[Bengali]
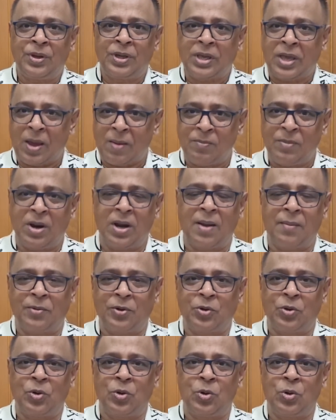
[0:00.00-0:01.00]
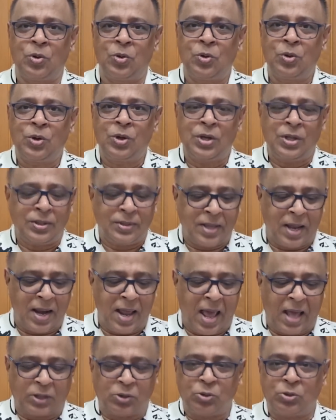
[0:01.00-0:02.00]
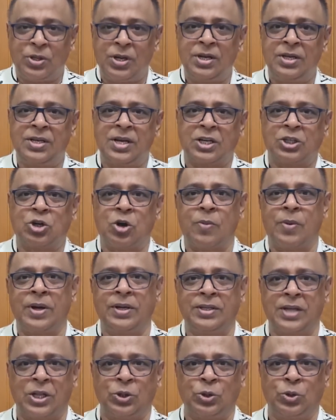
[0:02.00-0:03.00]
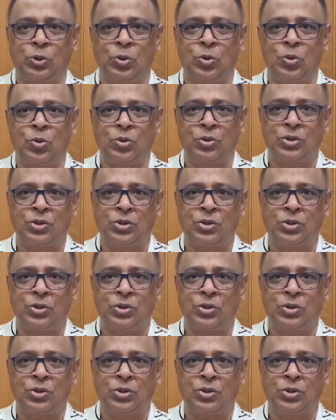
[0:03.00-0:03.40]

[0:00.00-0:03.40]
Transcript: কেমনে নামানো হলো তাহলে এতদিন যা সবাই জানতো